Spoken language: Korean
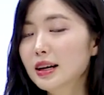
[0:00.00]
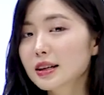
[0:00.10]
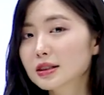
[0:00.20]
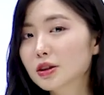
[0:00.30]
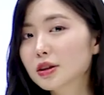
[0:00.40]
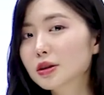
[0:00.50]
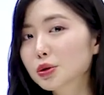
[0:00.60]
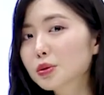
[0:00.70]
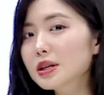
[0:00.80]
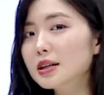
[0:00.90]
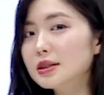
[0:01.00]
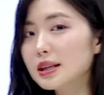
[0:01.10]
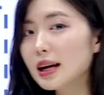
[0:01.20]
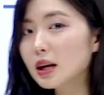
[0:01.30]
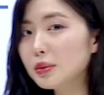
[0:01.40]
그걸 동작을
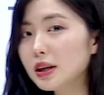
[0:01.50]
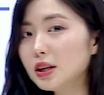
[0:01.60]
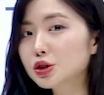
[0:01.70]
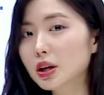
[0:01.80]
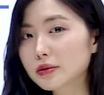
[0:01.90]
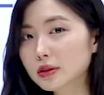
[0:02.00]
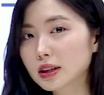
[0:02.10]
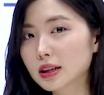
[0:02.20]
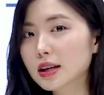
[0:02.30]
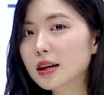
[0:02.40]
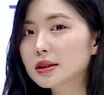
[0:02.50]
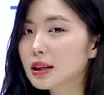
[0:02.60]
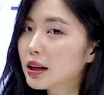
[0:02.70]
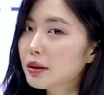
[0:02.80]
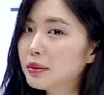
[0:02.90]
사람이 shoveling,
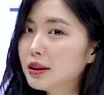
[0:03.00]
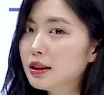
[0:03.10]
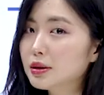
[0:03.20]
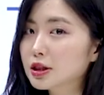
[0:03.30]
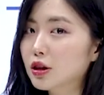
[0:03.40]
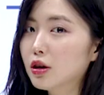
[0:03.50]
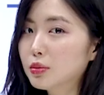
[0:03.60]
사람이 그죠?